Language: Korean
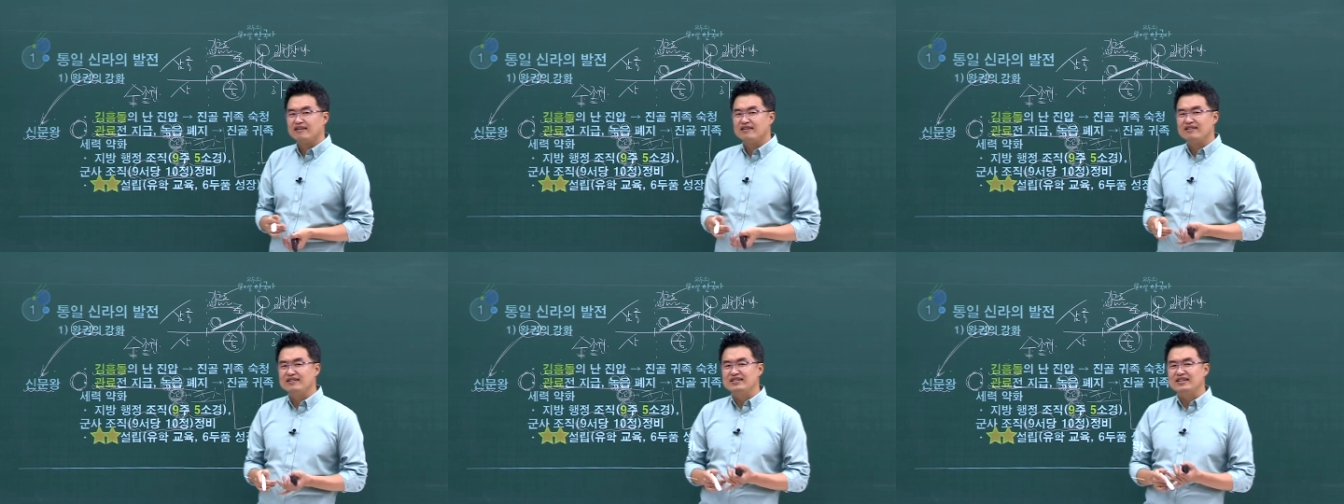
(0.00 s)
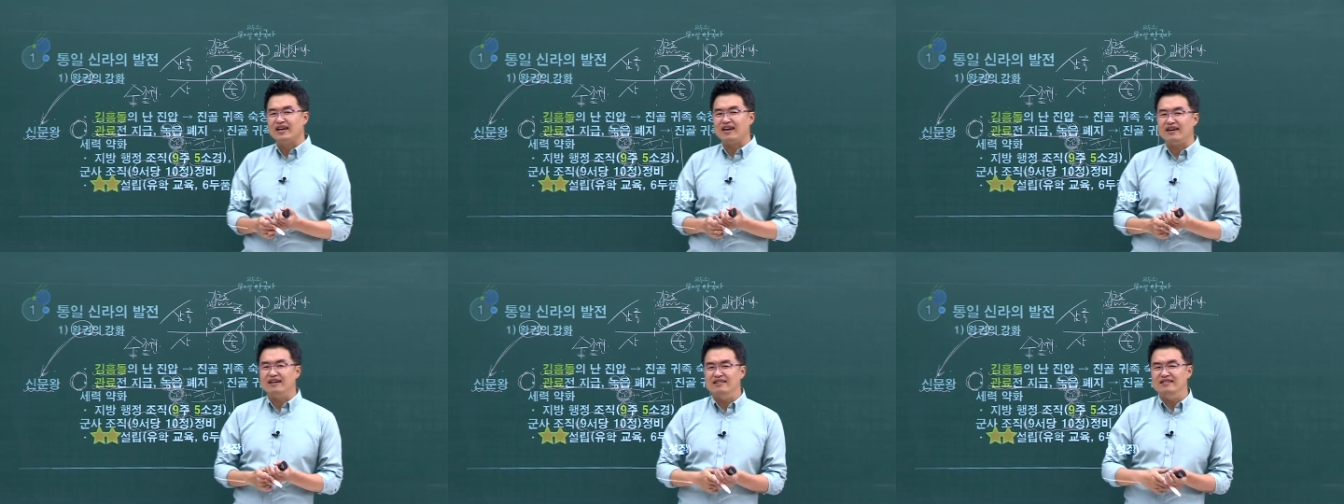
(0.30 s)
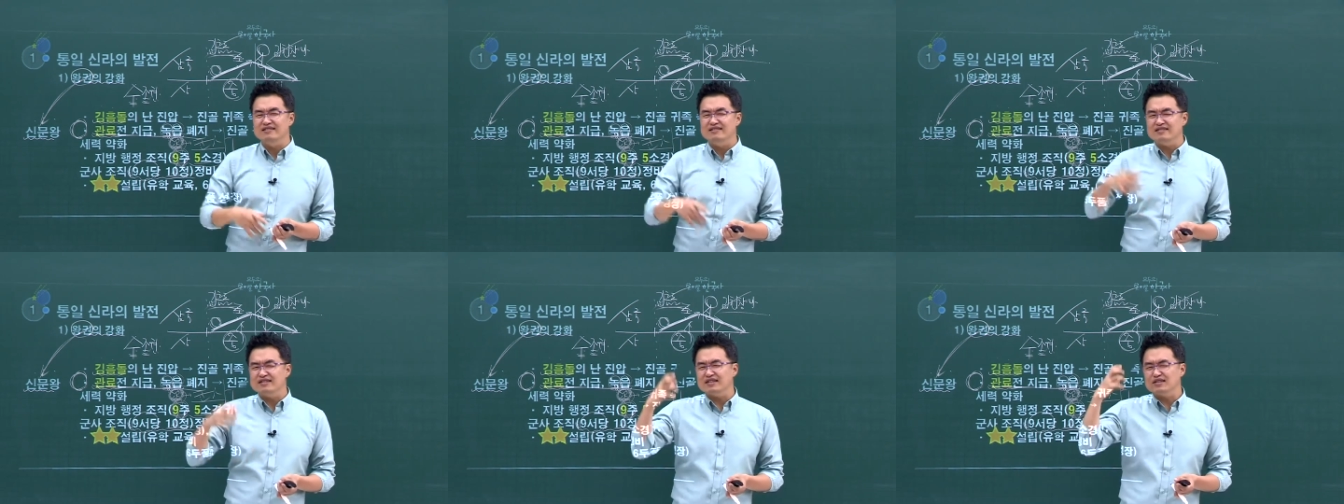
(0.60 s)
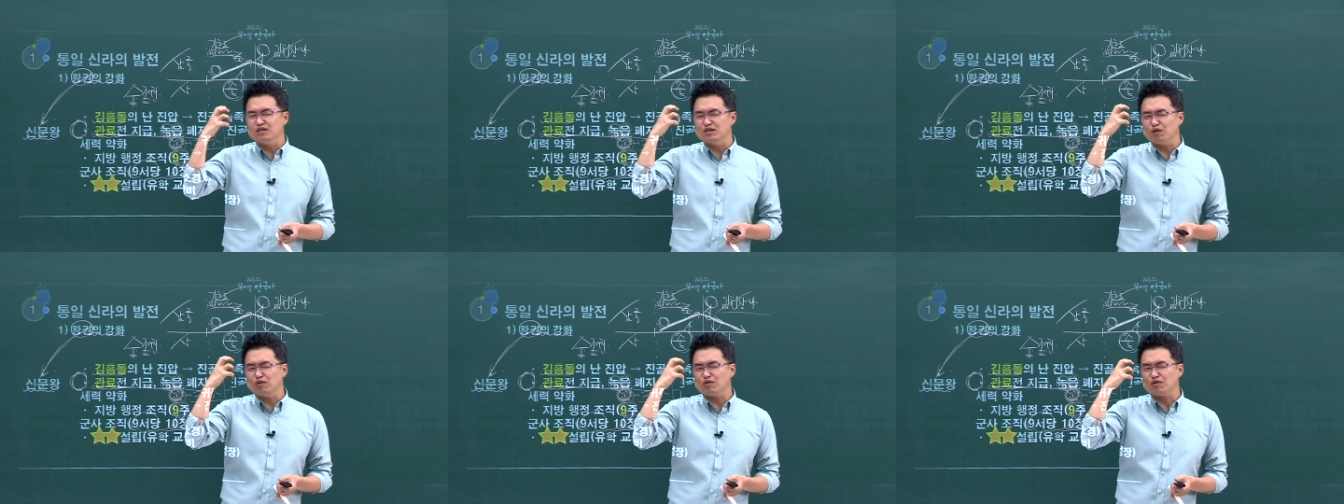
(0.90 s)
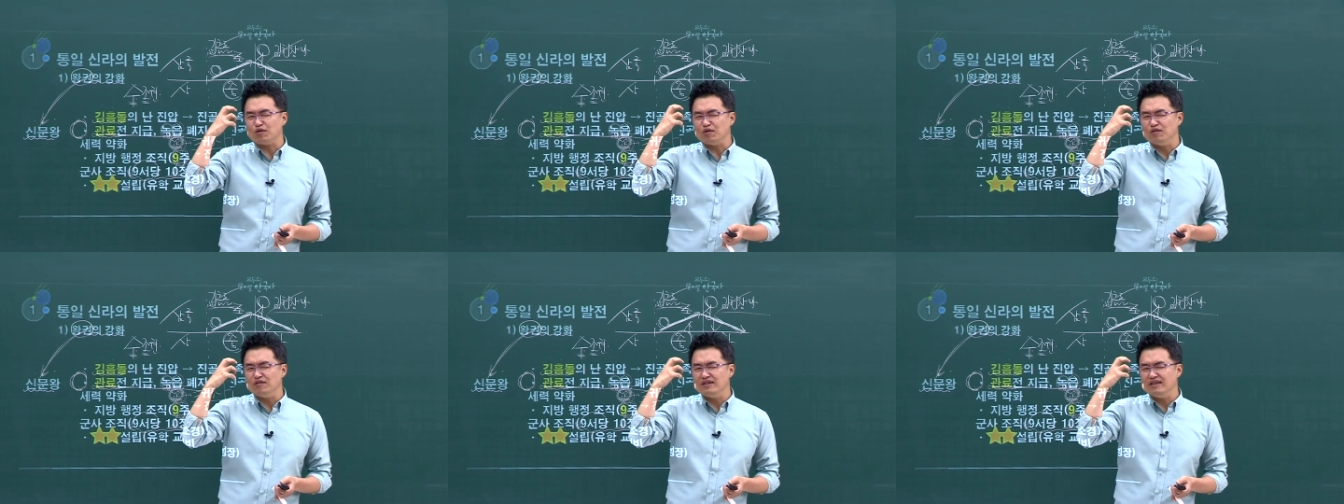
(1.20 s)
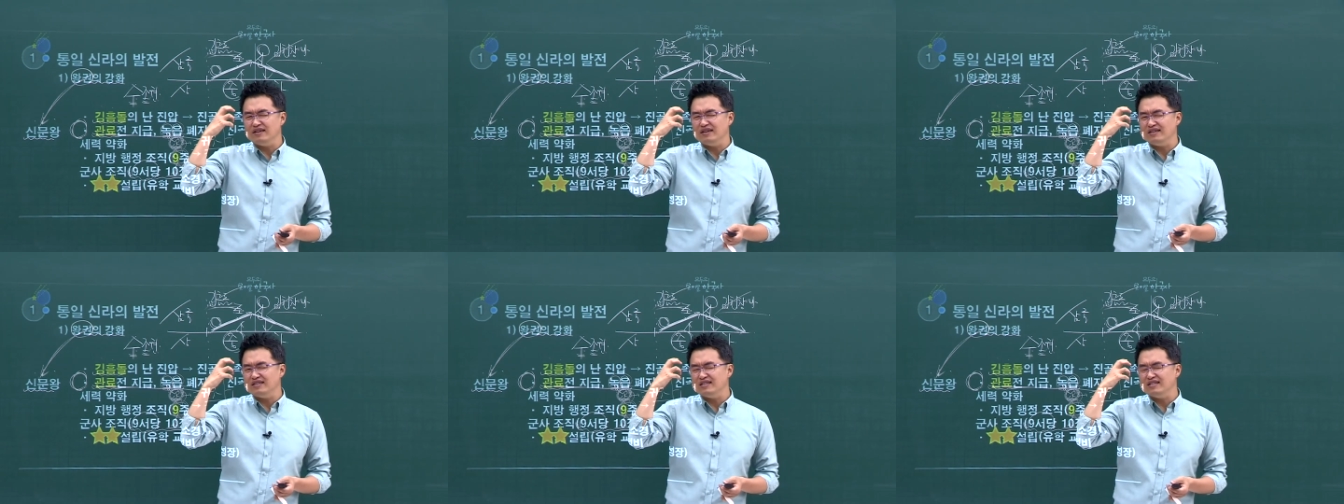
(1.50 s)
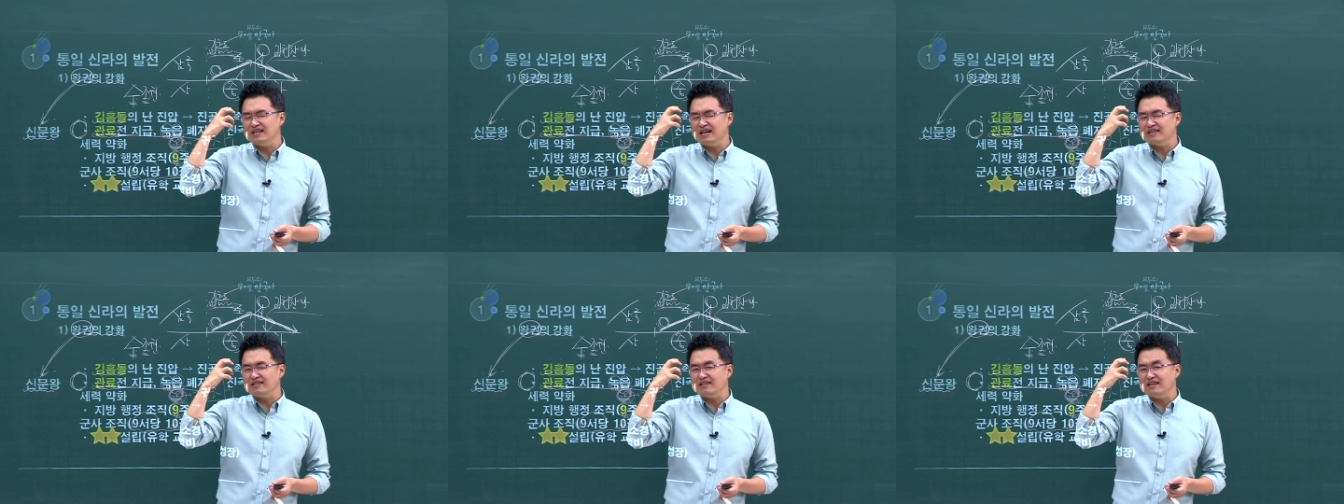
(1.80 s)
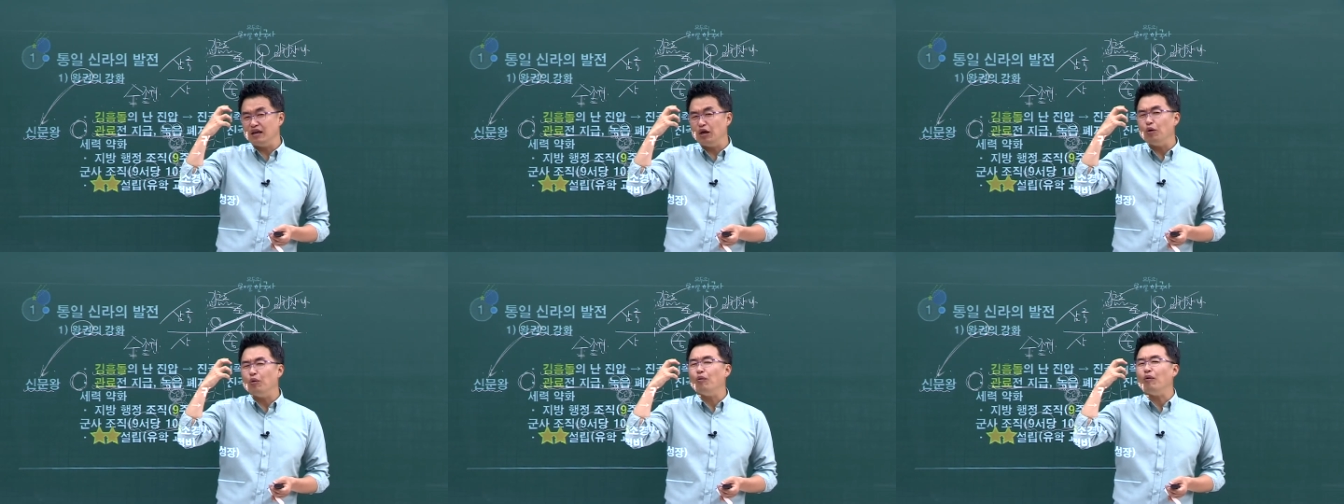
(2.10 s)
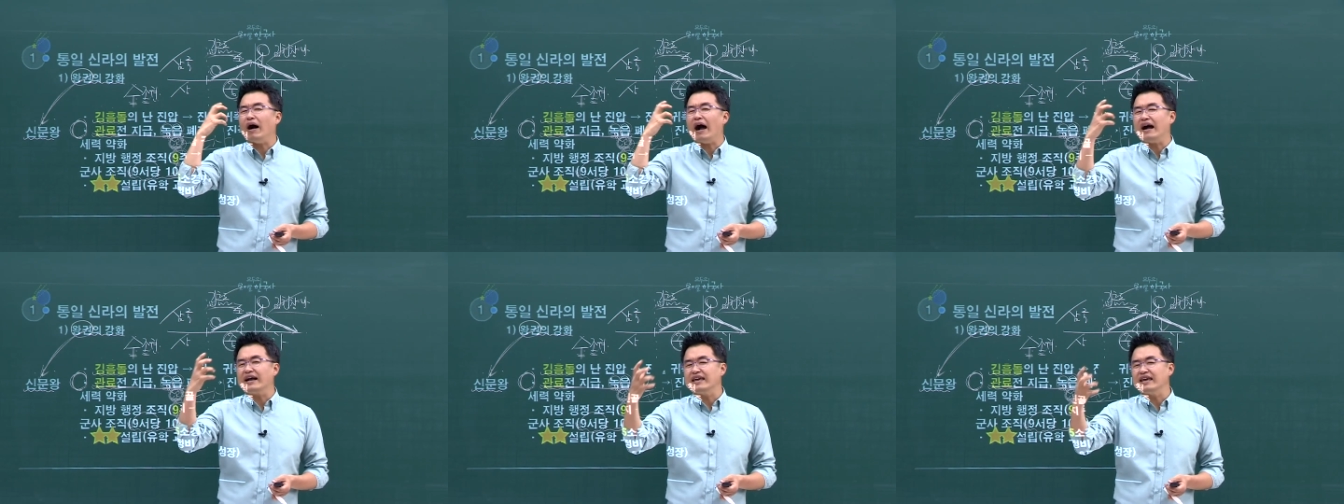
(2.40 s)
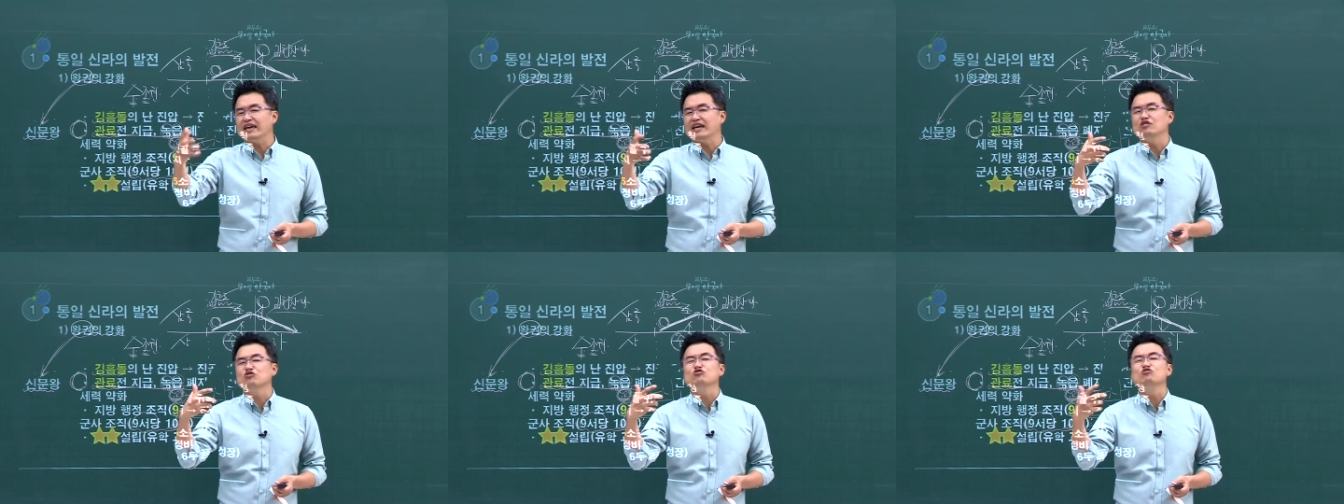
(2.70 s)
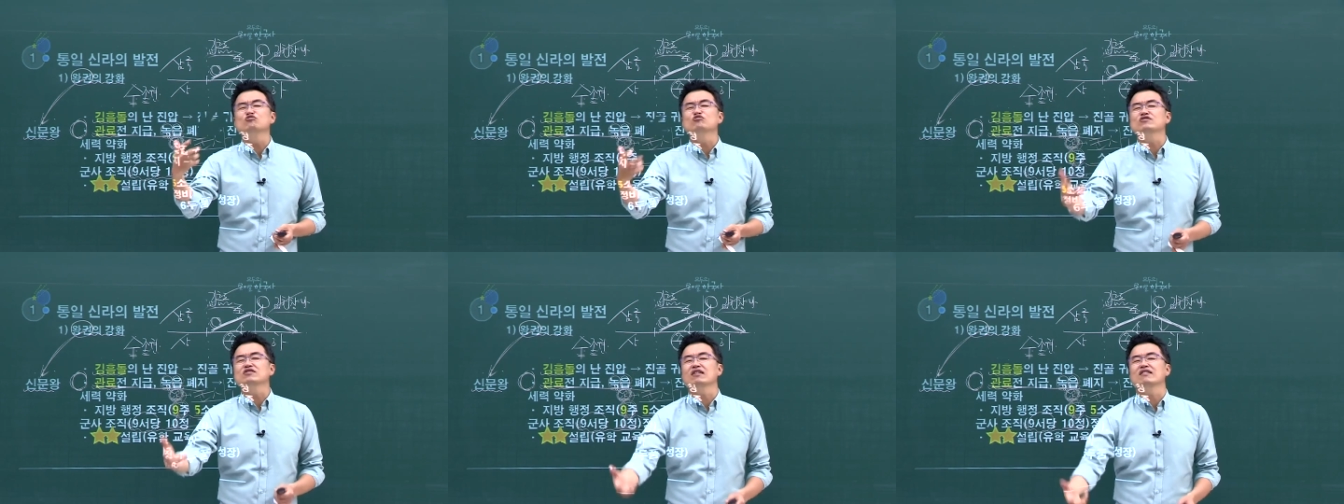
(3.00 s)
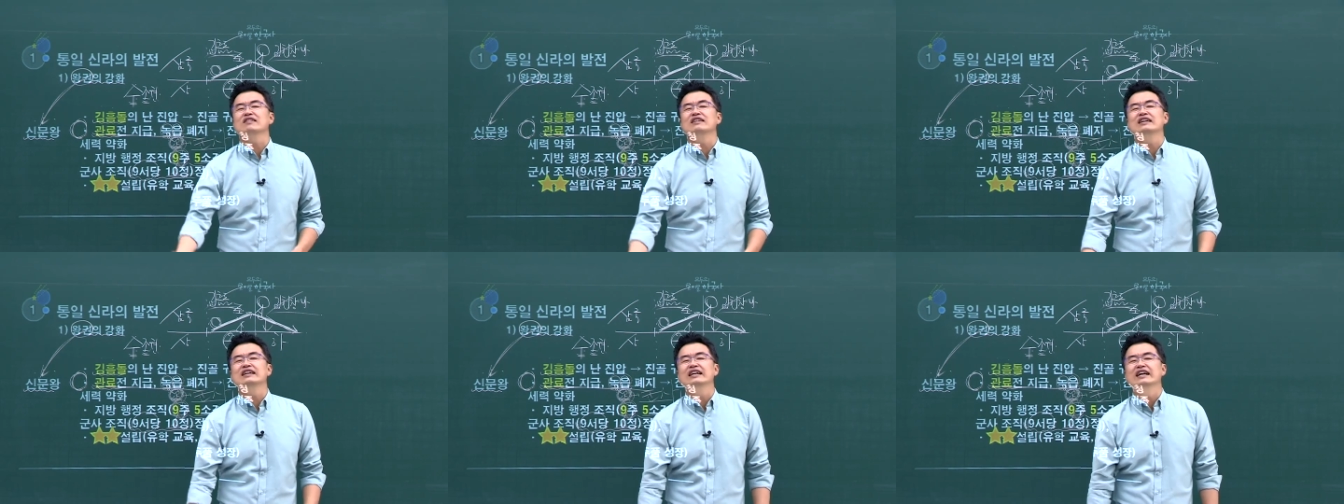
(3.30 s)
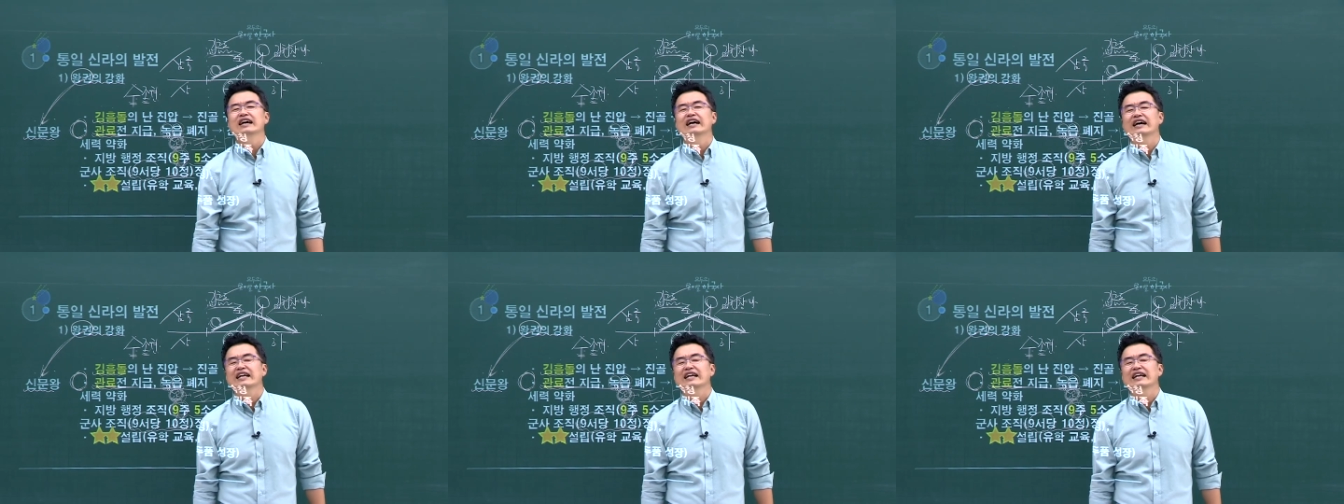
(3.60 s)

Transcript: 이제 의식적으로 이 신하들이 왕에게 충성을